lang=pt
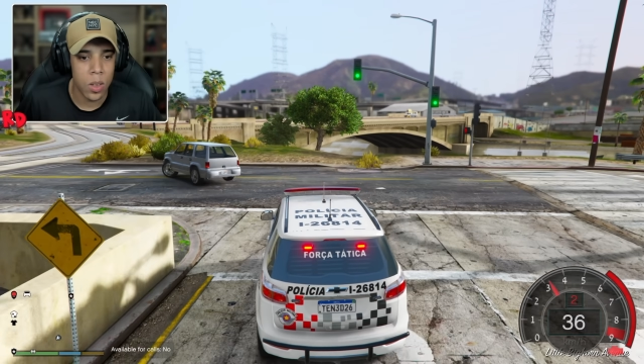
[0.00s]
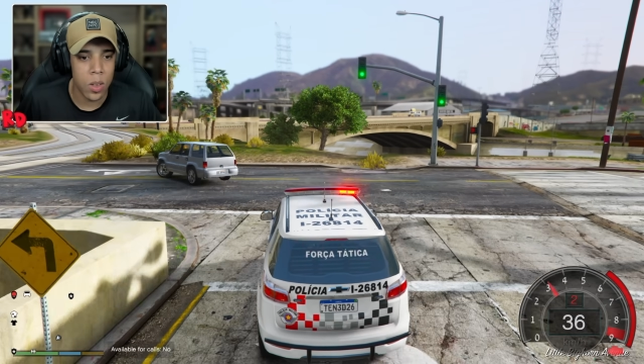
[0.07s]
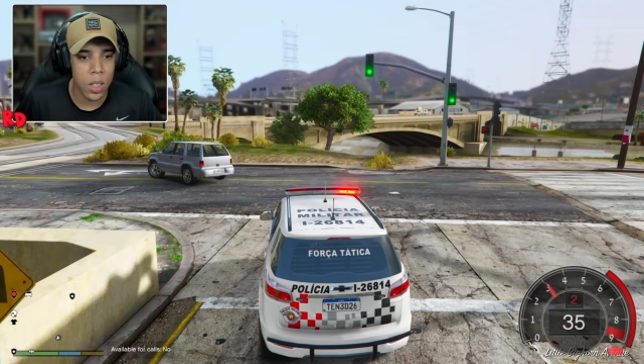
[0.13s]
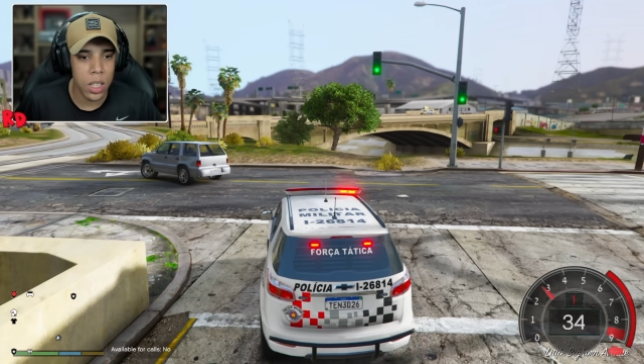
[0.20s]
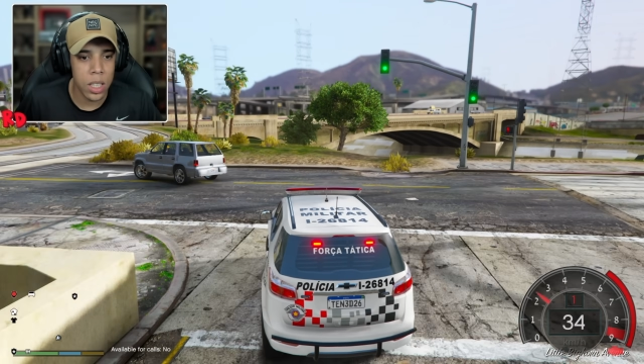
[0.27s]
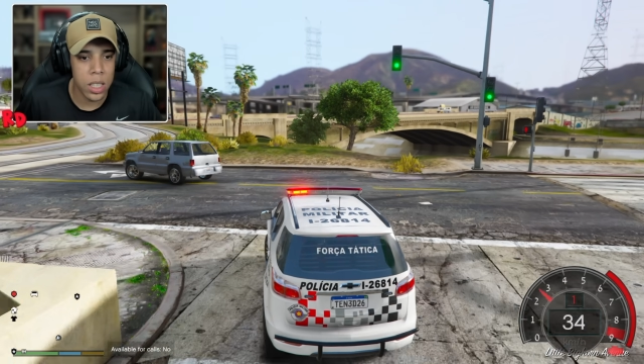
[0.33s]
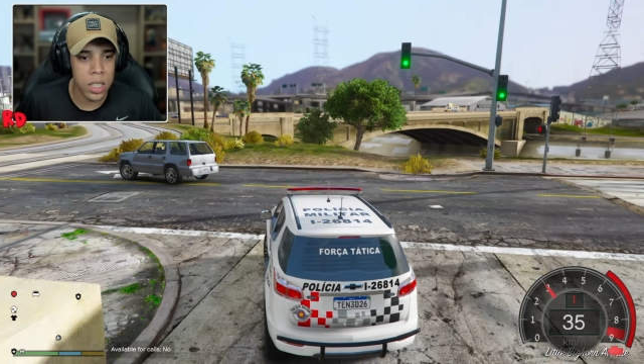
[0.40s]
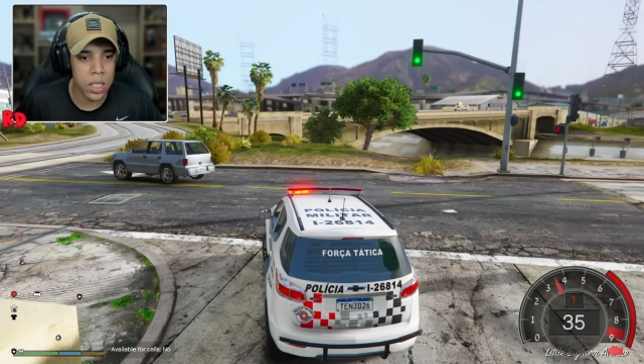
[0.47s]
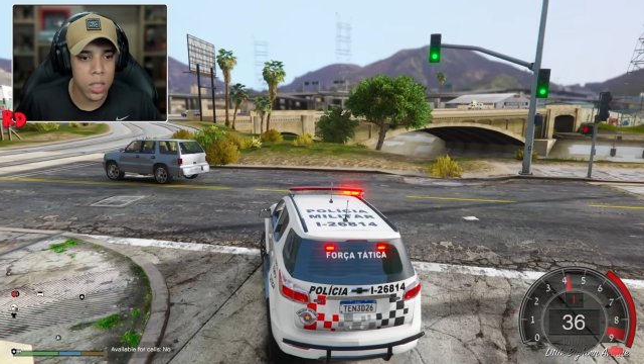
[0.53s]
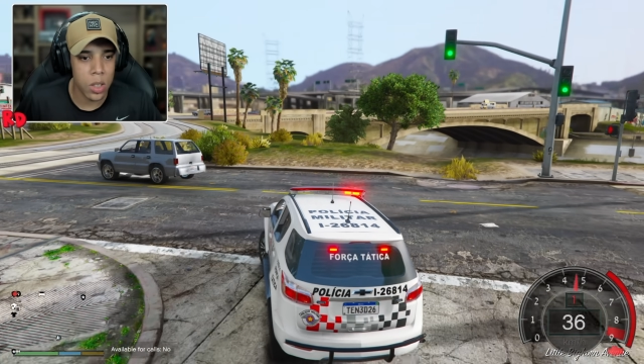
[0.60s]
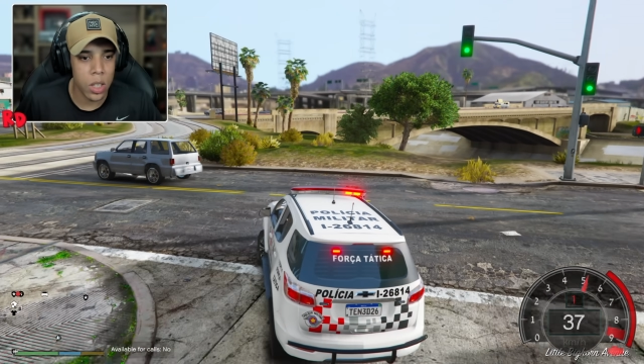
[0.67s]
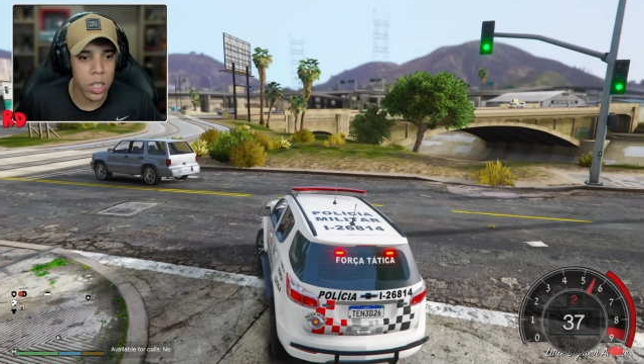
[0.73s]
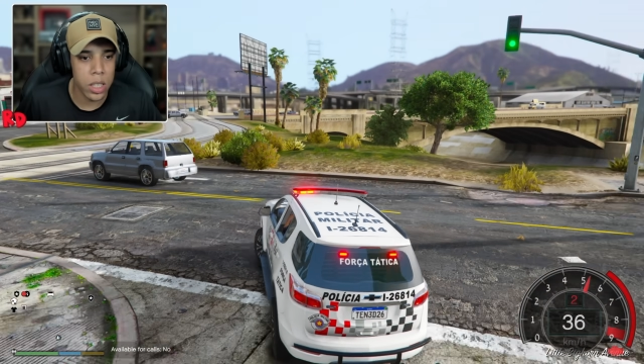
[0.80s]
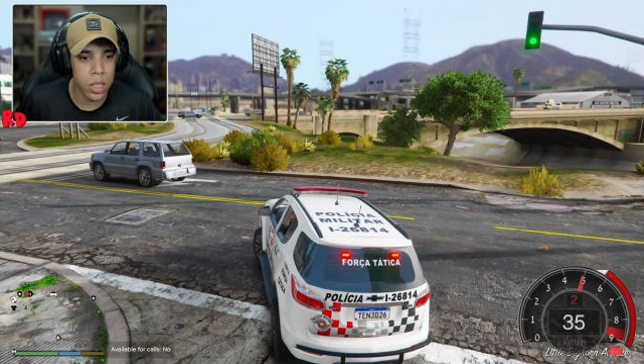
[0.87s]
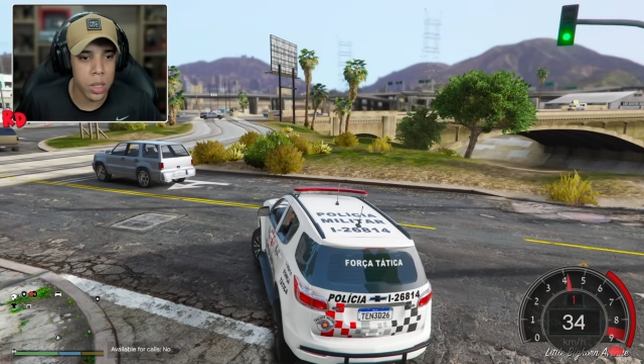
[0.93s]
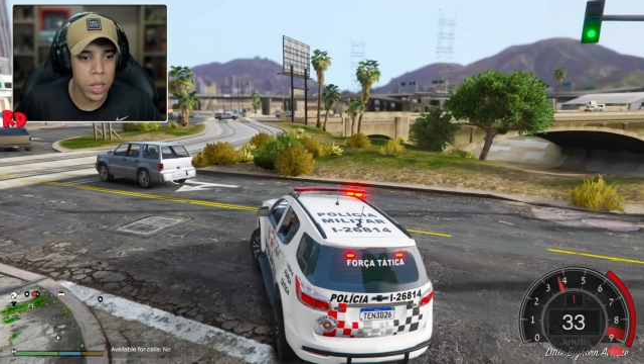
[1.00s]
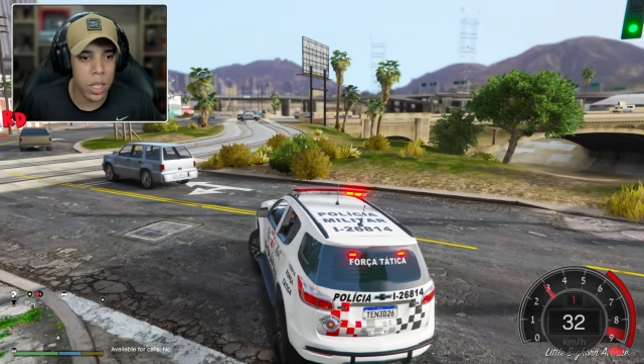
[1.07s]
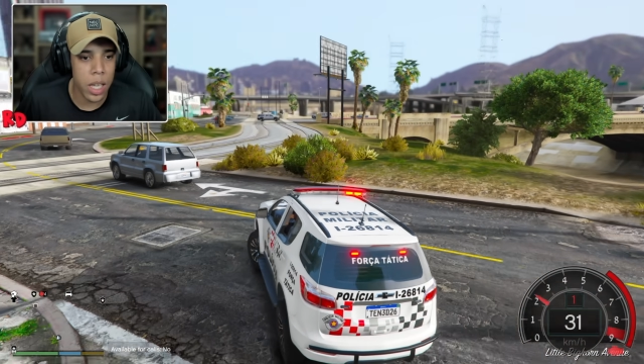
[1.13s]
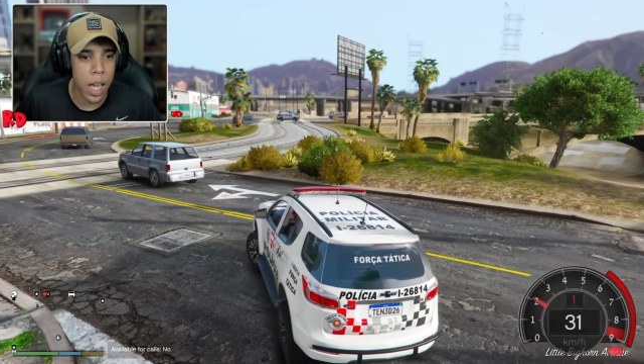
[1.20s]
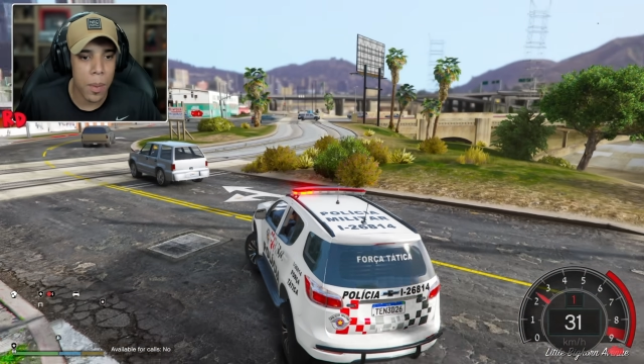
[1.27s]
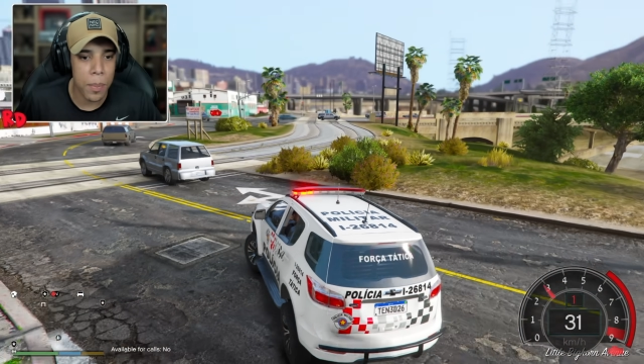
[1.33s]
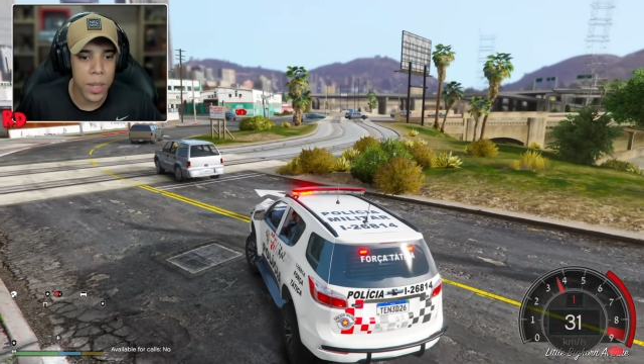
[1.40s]
Olha isso, olha isso.
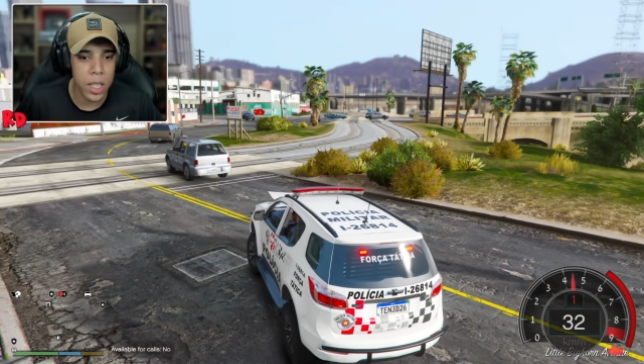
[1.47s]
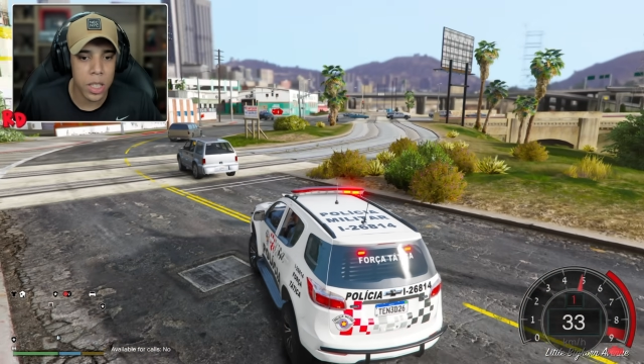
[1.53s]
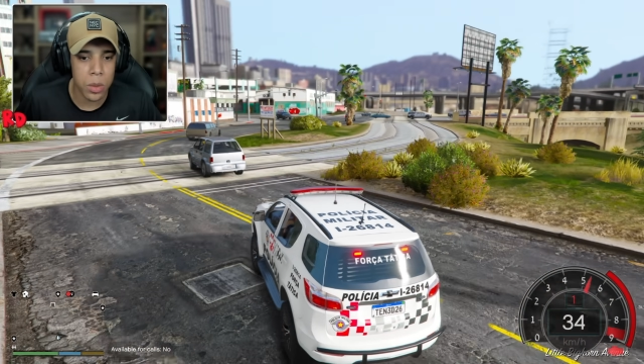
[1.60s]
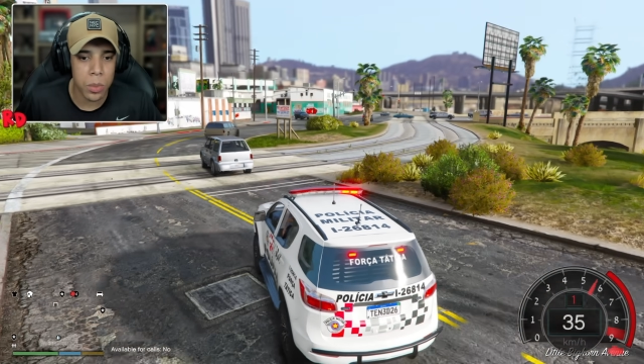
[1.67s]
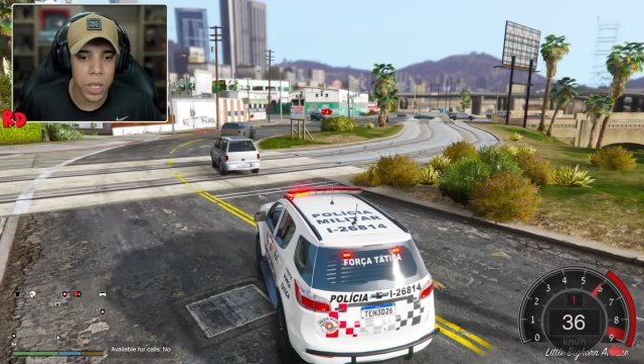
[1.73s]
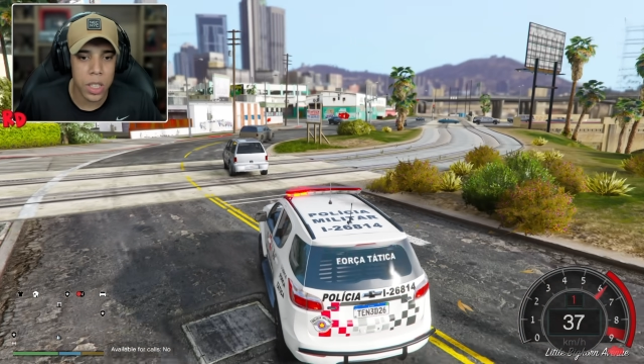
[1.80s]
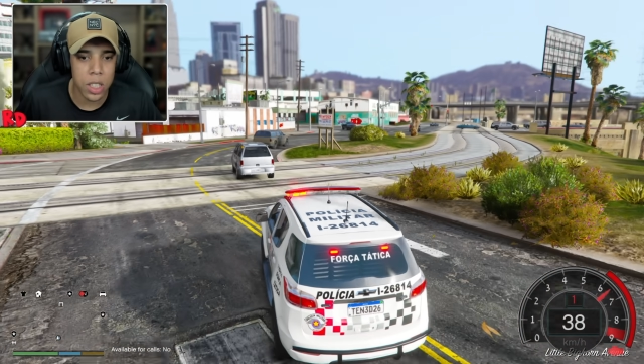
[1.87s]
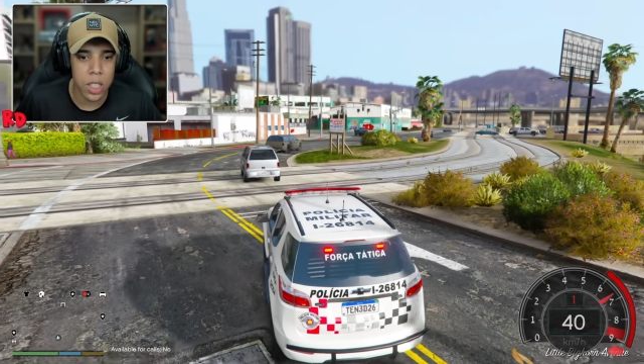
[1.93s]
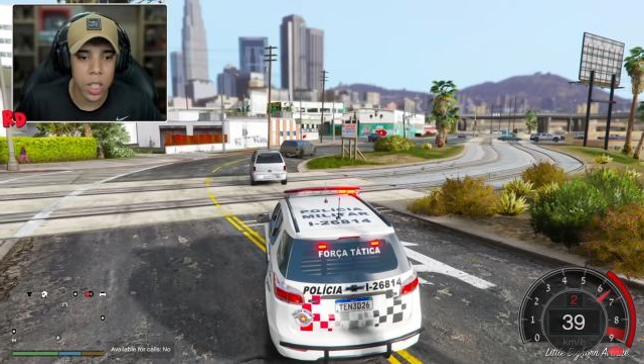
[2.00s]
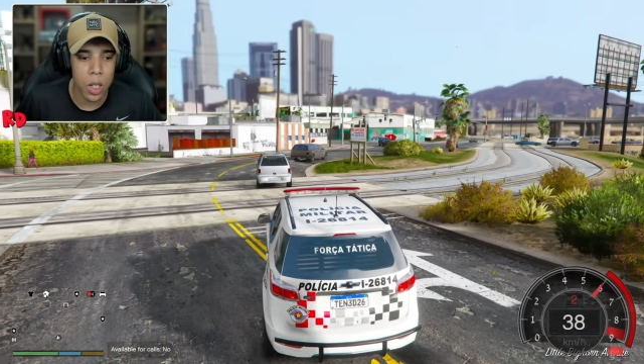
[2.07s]
E aparentemente